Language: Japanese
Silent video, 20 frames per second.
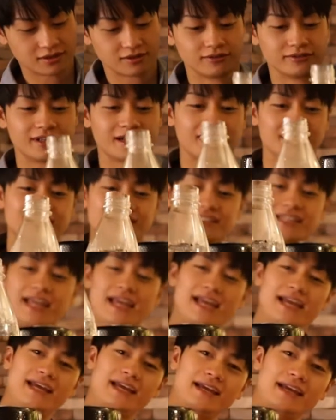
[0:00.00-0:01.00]
こんな感じ
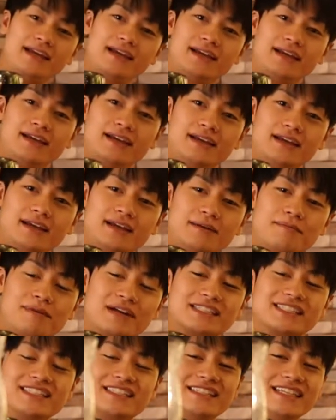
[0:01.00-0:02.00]
で
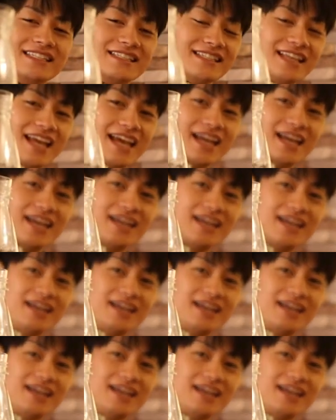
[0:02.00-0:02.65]
バッチリですね